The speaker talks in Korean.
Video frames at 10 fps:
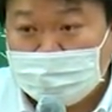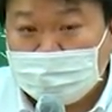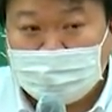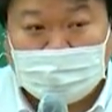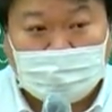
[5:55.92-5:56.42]

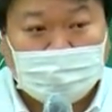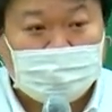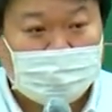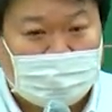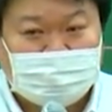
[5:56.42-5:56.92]
아, 미안해, 이런
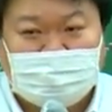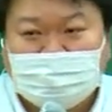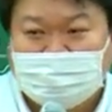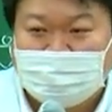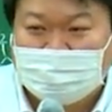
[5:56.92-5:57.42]
표현을 안
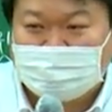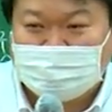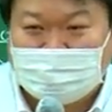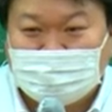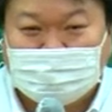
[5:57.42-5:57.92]
쓰는 게
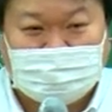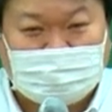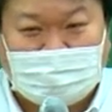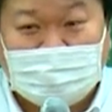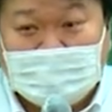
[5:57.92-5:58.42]
좋은데 요즘
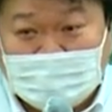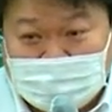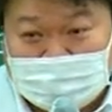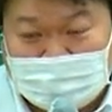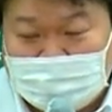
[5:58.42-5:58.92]
세대.
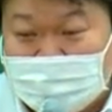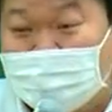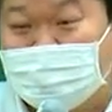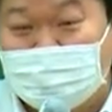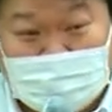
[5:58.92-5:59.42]
어쨌든
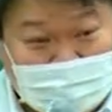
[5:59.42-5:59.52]
등기부등본